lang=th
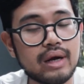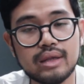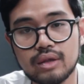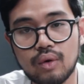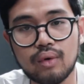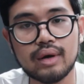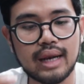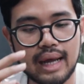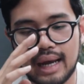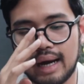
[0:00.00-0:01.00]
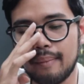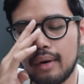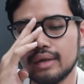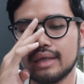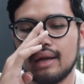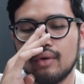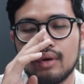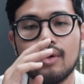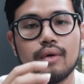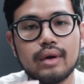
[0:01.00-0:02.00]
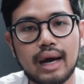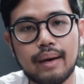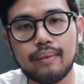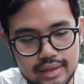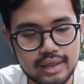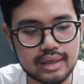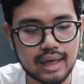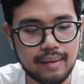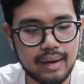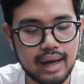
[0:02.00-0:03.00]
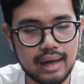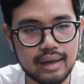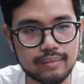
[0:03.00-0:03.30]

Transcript: ขึ้นสูงหรืออะไรเงี้ยครับก็จะลดลงนะครับ ซึ่งทำให้